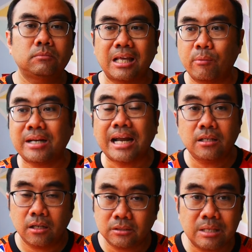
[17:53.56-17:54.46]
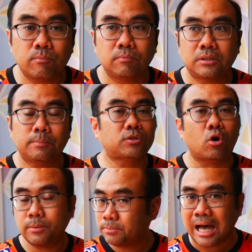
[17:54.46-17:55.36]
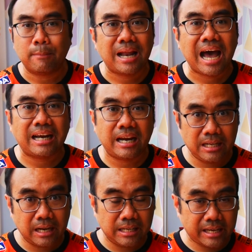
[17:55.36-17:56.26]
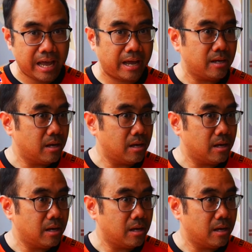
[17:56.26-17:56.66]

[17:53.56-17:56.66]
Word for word: ตีว่านัดหนึ่งก็ 10 12 13 ล้านแล้วนี่ อันนี้แค่